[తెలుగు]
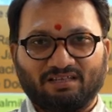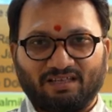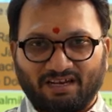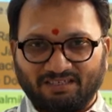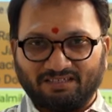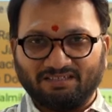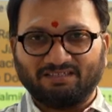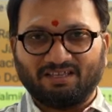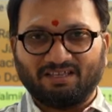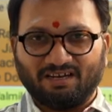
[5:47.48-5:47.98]

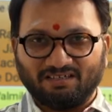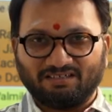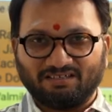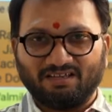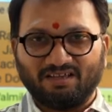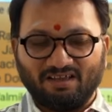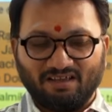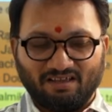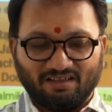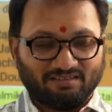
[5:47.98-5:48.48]
తెలిసి
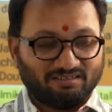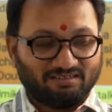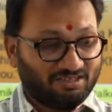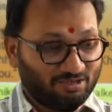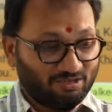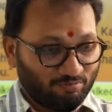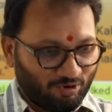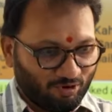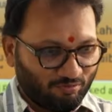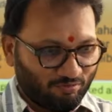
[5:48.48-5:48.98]
తెలిసి
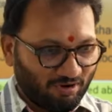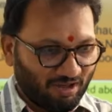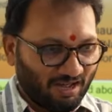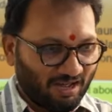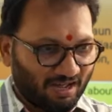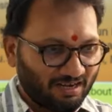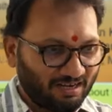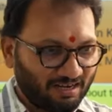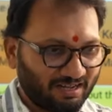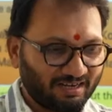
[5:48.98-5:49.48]
చీమకు కూడా
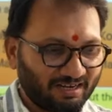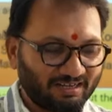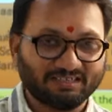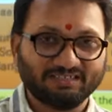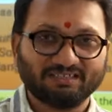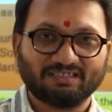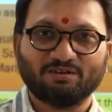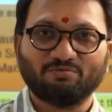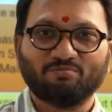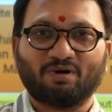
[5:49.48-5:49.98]
హాని
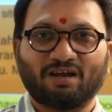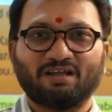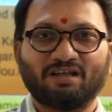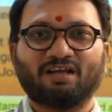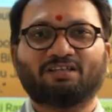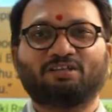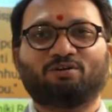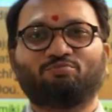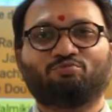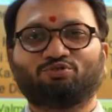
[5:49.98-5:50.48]
కలిగించని
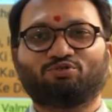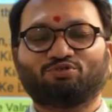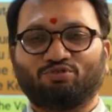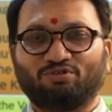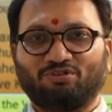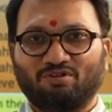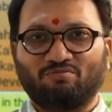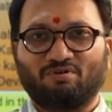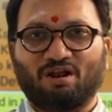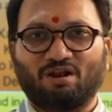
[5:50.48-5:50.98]
మర్యాద
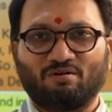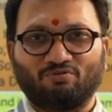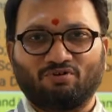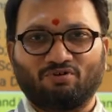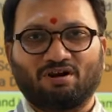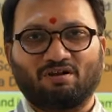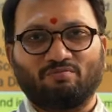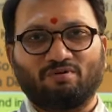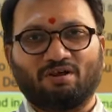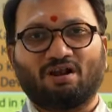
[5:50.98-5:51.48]
పురుషోత్తం
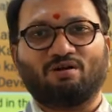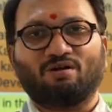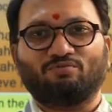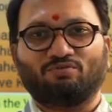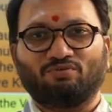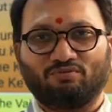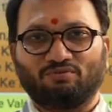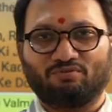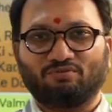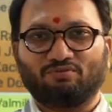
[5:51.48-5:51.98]
రాముడు రామ
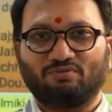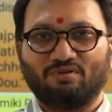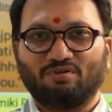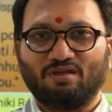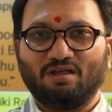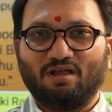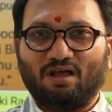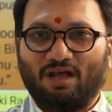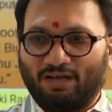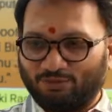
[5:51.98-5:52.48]
రాముడు
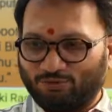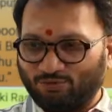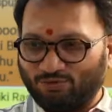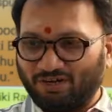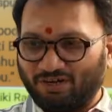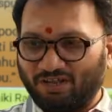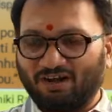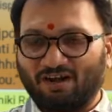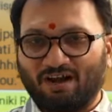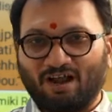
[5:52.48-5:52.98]

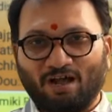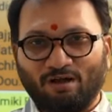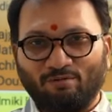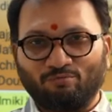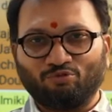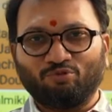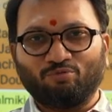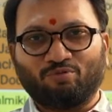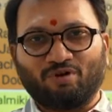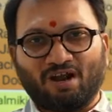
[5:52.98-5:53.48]
అసుంటి
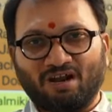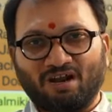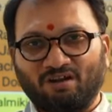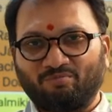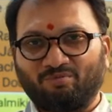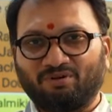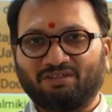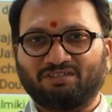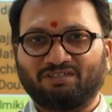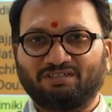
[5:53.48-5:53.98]
రాముడు
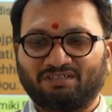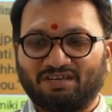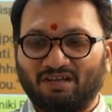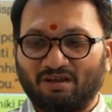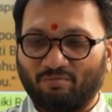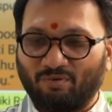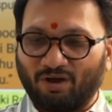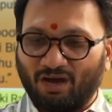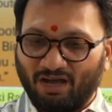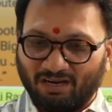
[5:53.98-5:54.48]
ప్రాణప్రతిష్ట
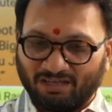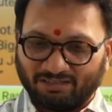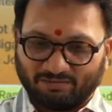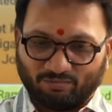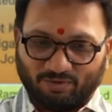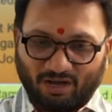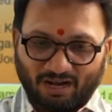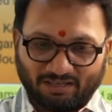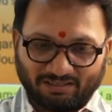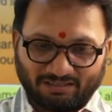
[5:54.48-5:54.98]
బాల
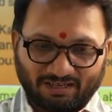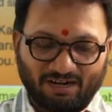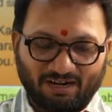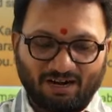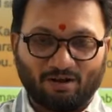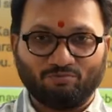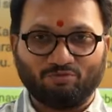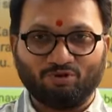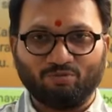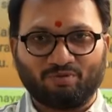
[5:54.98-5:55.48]

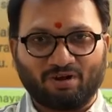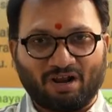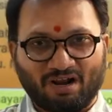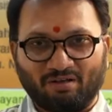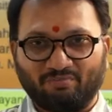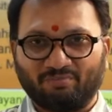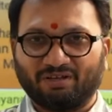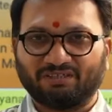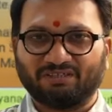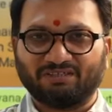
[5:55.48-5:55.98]
బాలశ్రీరాముని
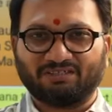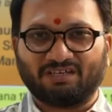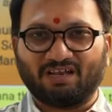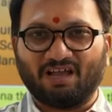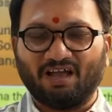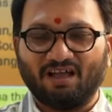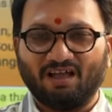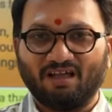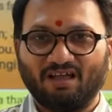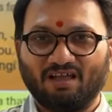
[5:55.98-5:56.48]
ప్రాణప్రతిష్ట
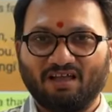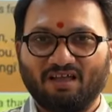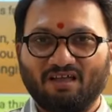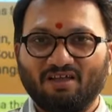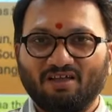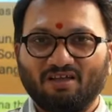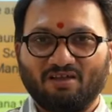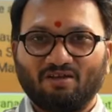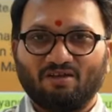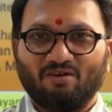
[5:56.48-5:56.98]

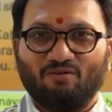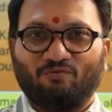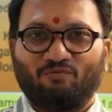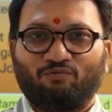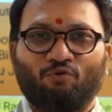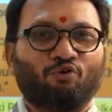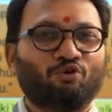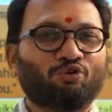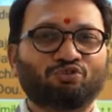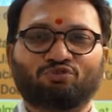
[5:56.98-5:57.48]

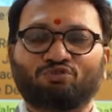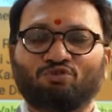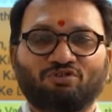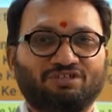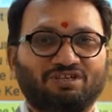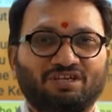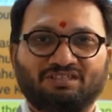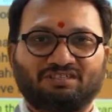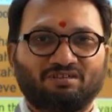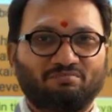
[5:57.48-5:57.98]
ఫోర్స్తో
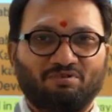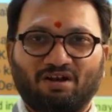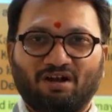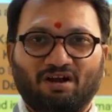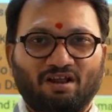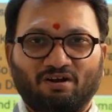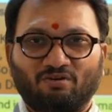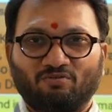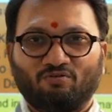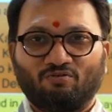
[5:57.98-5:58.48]
చేస్తాం
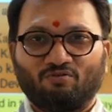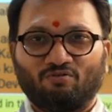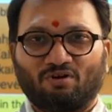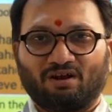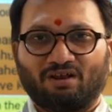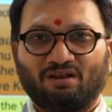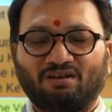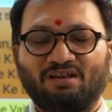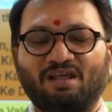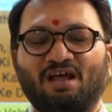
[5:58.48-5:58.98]
విన్నాడు
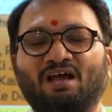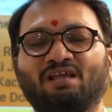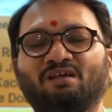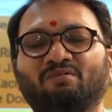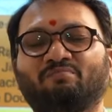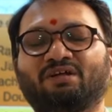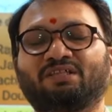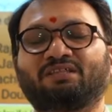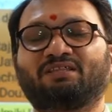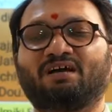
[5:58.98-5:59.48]
అనుకోకుర్రి
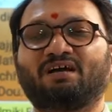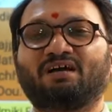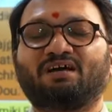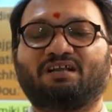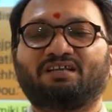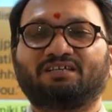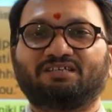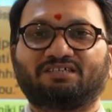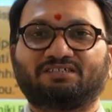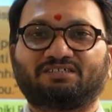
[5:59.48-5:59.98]

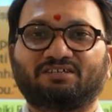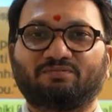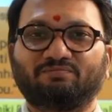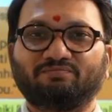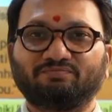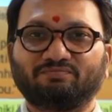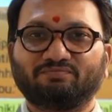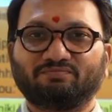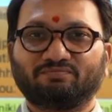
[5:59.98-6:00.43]
న్యాయబద్ధంగానే చేసినాం